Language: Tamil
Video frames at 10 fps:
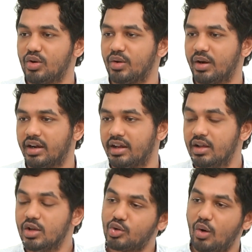கூப்பிட்டு வராங்க
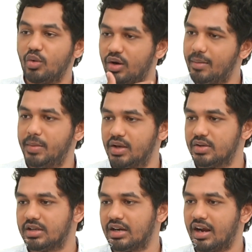ஸோ அவங்க ஒரு நம்பிக்கை
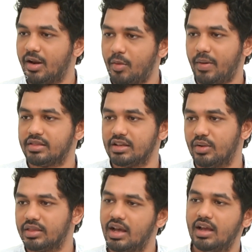வச்சுருக்காங்க நம்ம
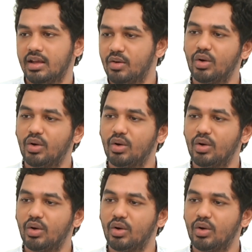படத்துக்கு வந்தால்